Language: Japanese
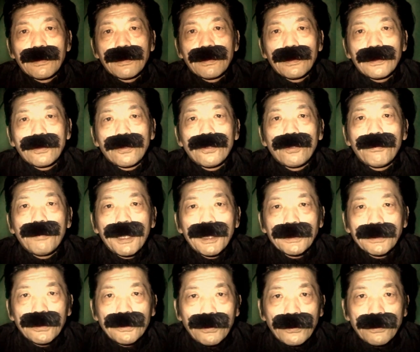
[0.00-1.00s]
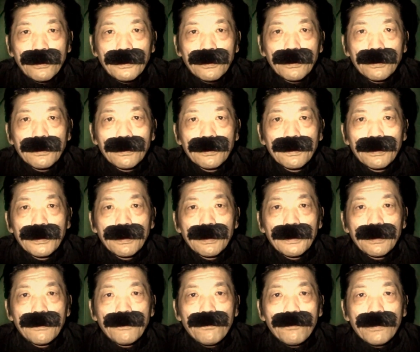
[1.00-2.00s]
そのマンション、
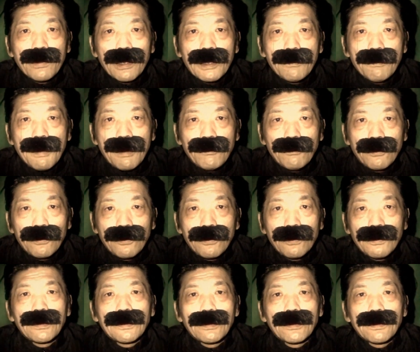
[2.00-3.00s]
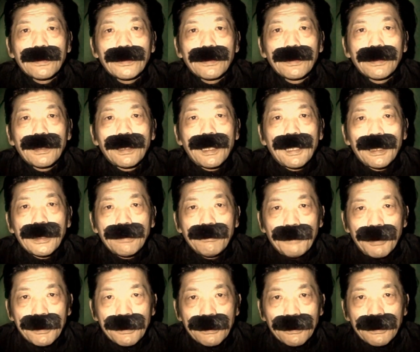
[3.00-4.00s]
今もあり
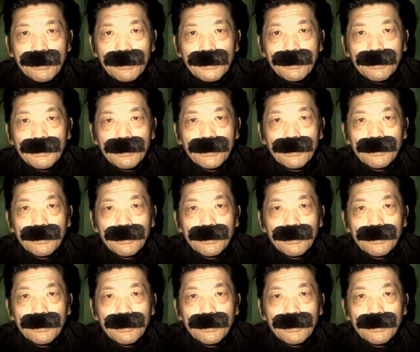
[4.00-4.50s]
ます。